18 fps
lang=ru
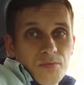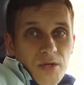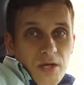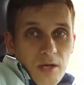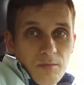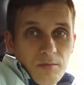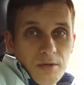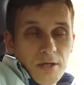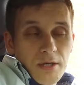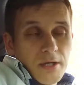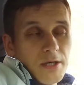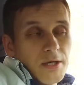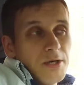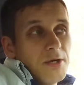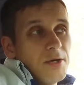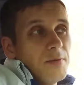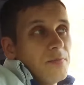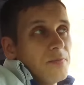как бы
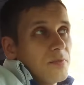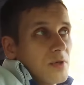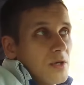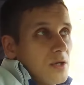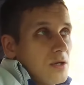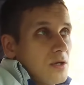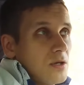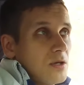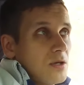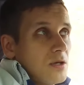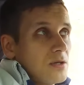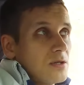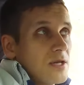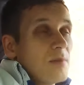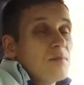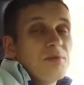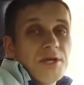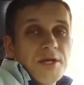э,
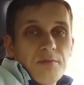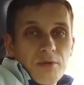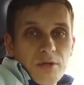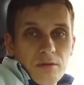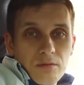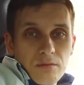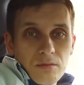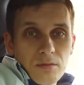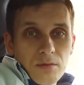там прибыль.